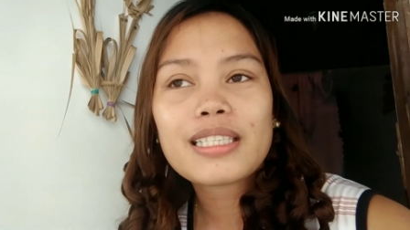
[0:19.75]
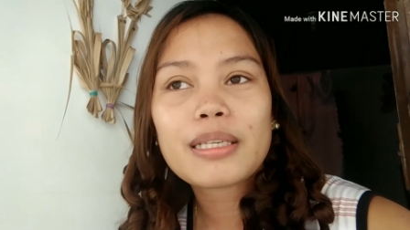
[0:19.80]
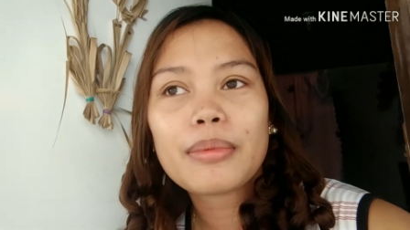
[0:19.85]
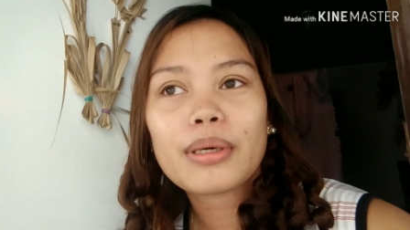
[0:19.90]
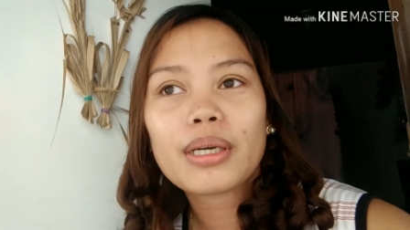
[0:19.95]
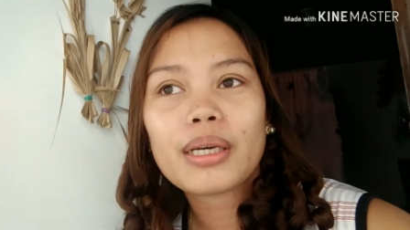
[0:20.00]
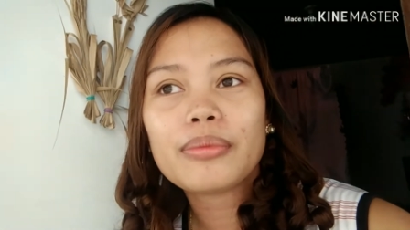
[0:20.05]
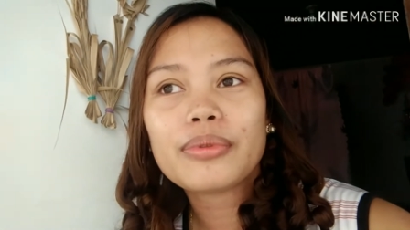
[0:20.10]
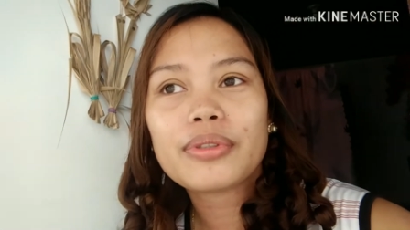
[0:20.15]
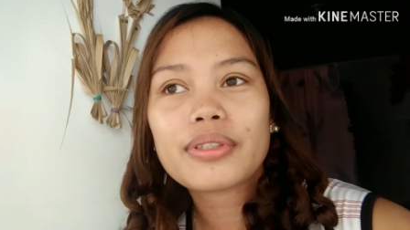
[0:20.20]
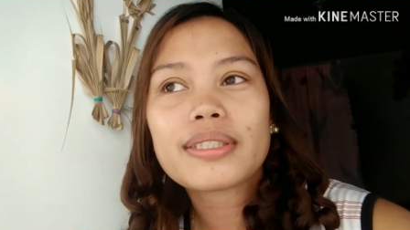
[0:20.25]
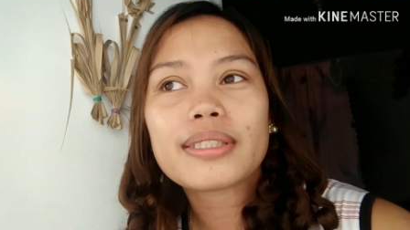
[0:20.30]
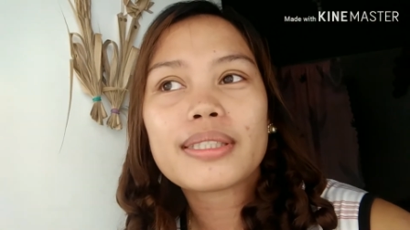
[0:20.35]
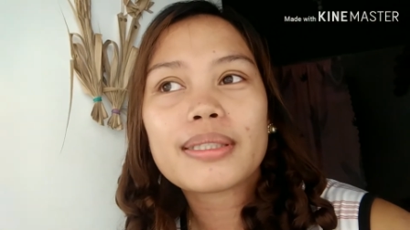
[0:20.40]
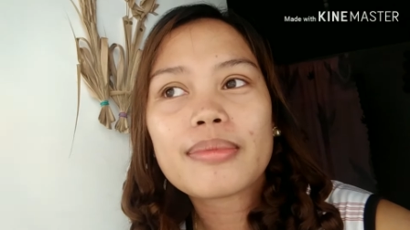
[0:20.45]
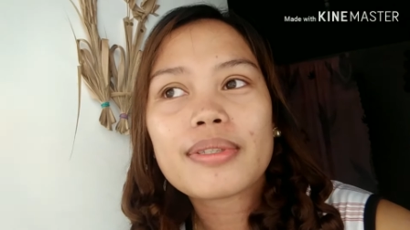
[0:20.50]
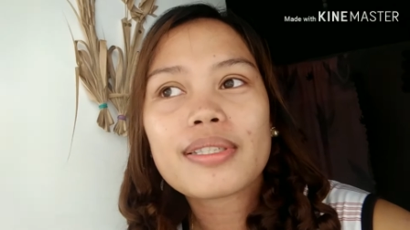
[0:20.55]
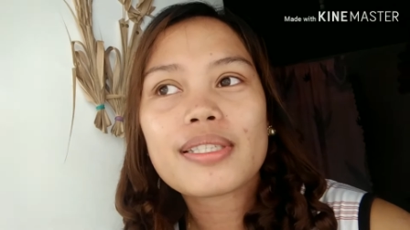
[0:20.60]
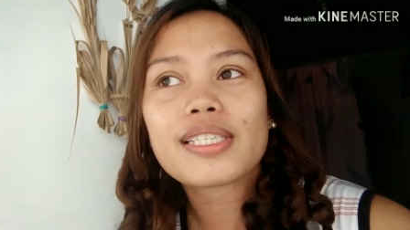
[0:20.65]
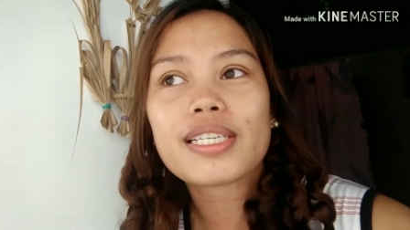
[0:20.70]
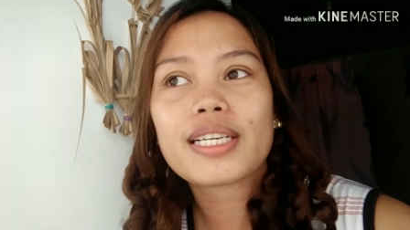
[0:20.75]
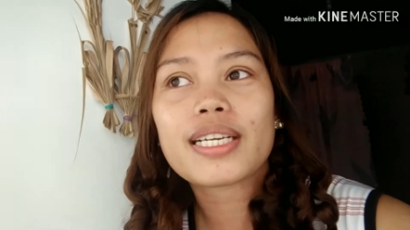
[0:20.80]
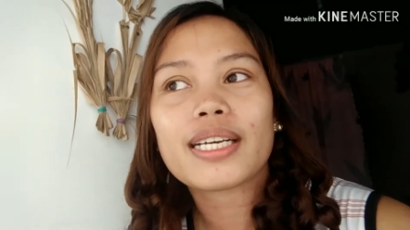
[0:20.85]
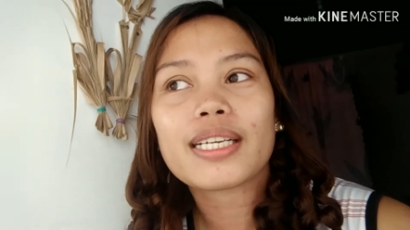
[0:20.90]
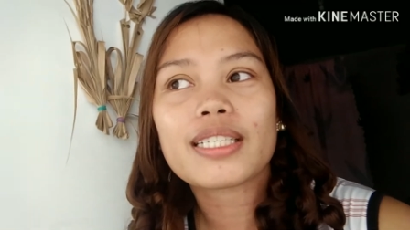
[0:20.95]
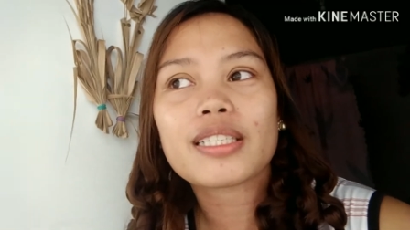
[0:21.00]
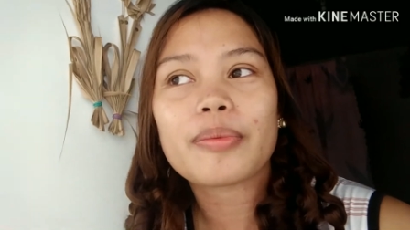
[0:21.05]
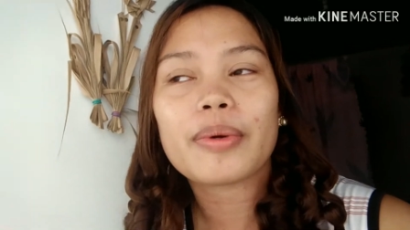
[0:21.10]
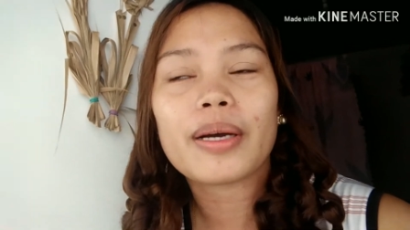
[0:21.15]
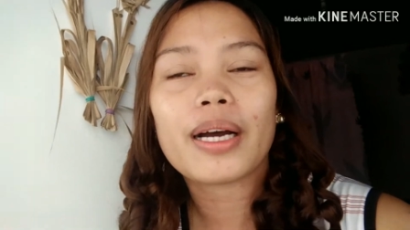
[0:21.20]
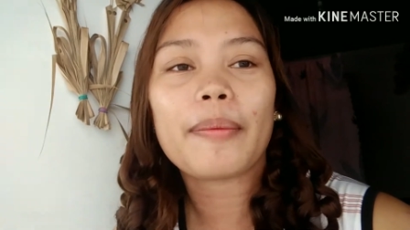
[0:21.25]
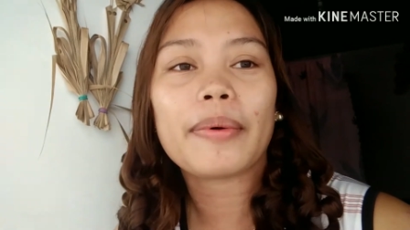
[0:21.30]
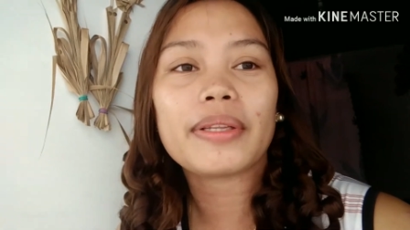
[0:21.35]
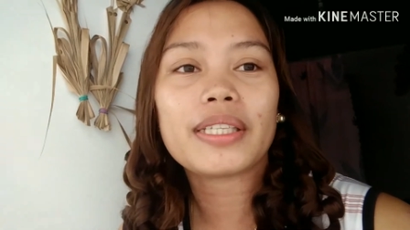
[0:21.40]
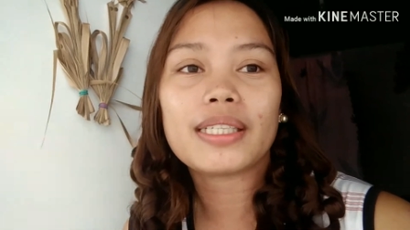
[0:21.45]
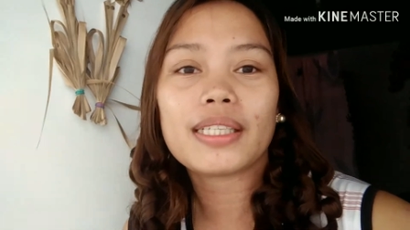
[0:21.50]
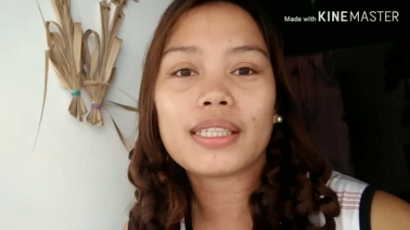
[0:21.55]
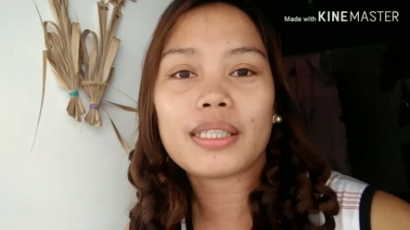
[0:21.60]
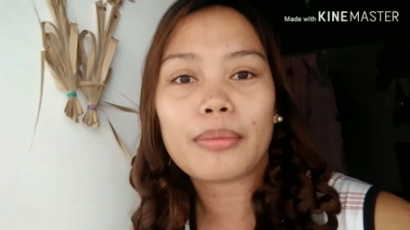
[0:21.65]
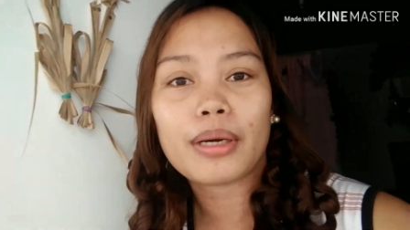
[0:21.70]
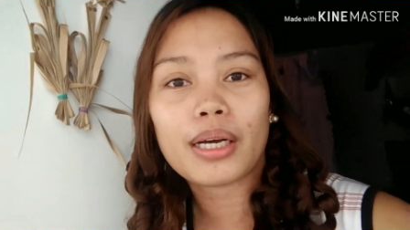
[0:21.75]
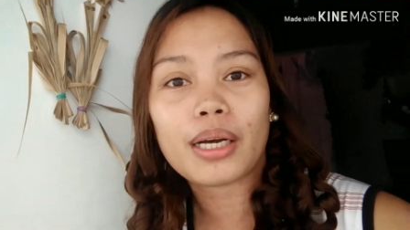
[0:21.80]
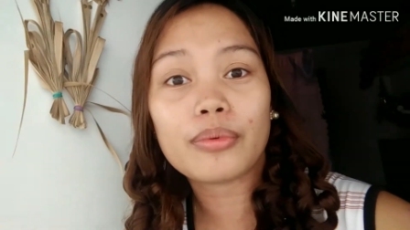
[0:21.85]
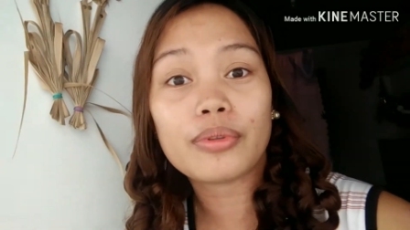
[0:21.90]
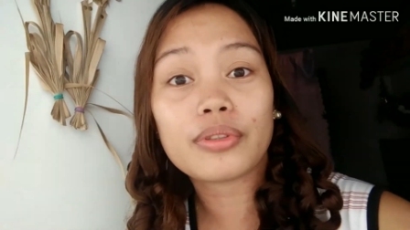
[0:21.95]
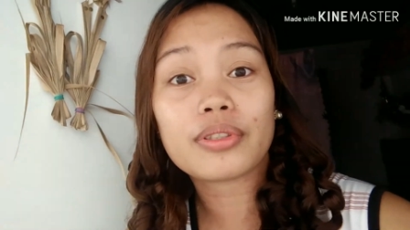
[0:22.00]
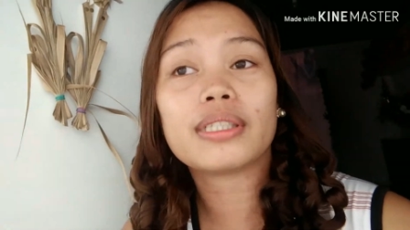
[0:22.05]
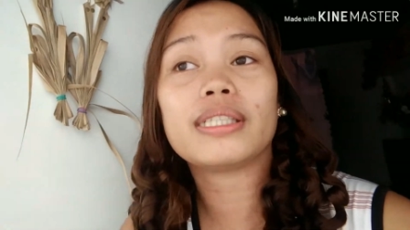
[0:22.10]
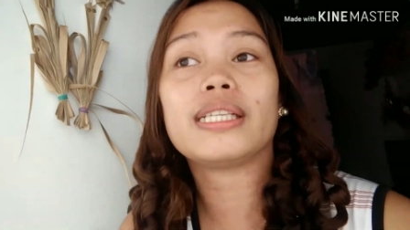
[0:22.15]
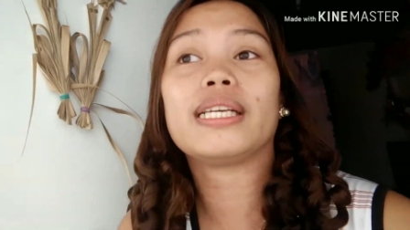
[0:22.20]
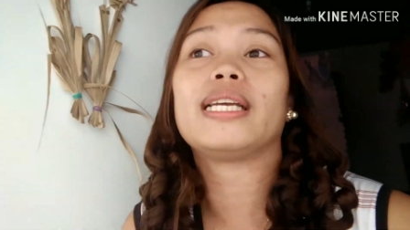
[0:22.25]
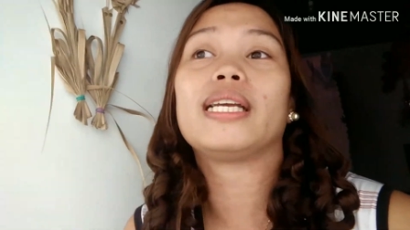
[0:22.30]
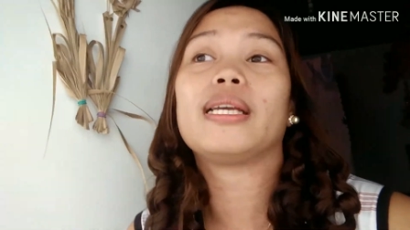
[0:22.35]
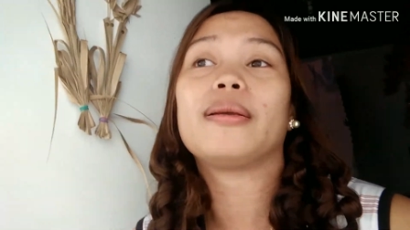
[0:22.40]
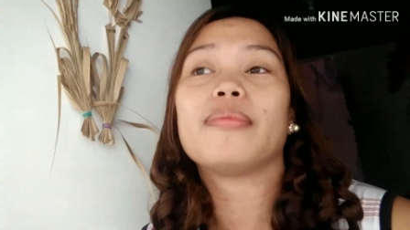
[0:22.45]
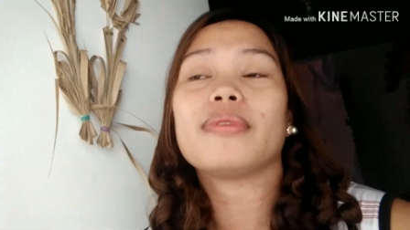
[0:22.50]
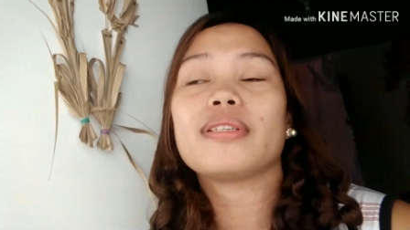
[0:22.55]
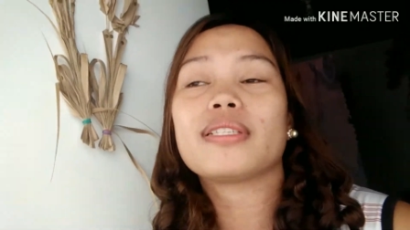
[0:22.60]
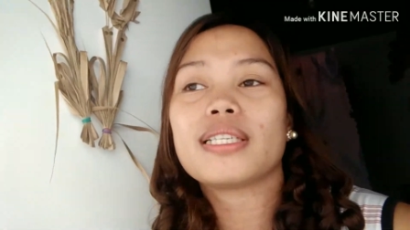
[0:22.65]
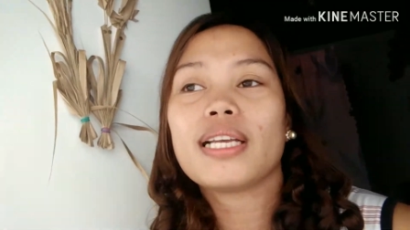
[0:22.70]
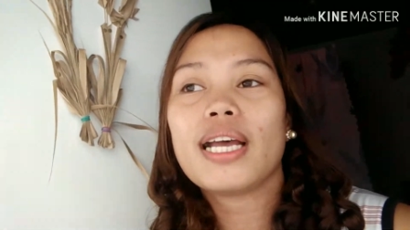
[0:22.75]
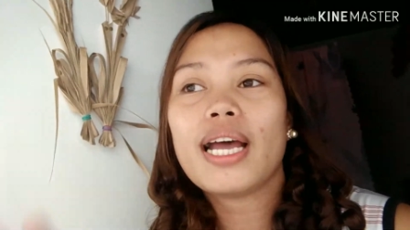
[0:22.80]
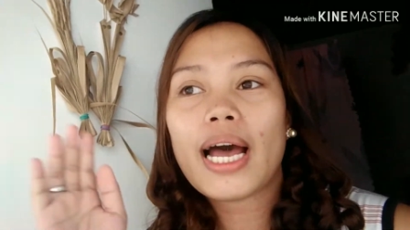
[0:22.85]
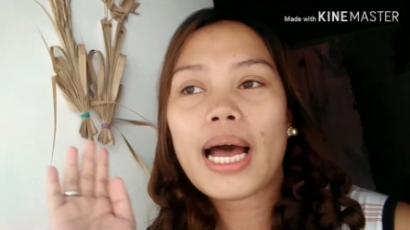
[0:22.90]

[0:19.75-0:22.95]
Sa mga Muslims dyan, sa mga kapatid at mga Muslims,